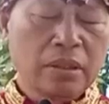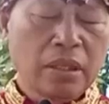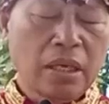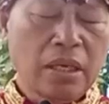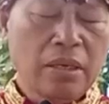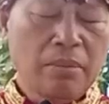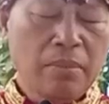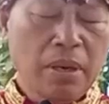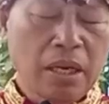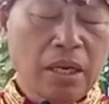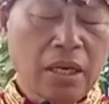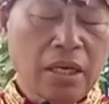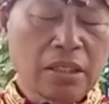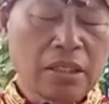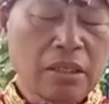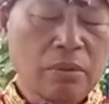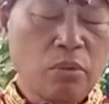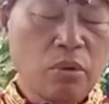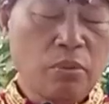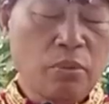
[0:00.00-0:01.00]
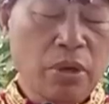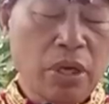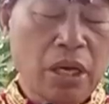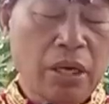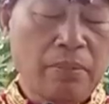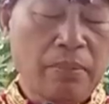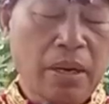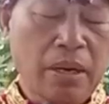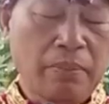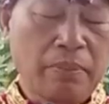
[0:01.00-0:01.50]
Terima kasih Bapak
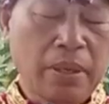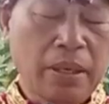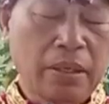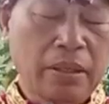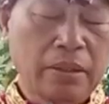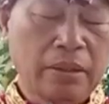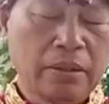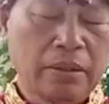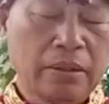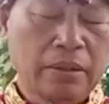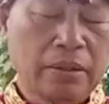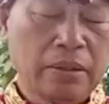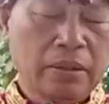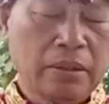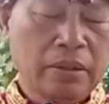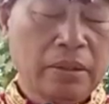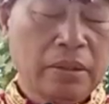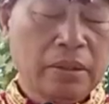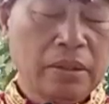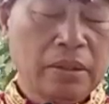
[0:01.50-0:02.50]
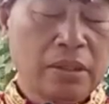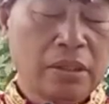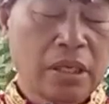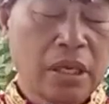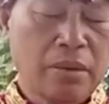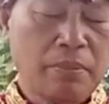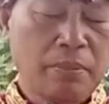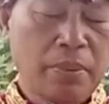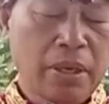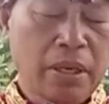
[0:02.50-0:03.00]
Ale Papa
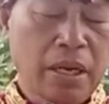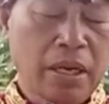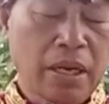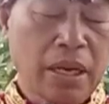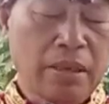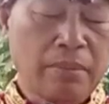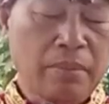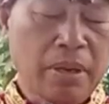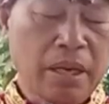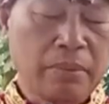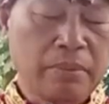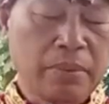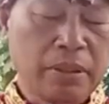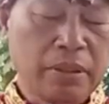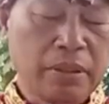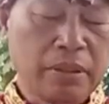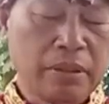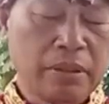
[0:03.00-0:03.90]
sempe kakai mami.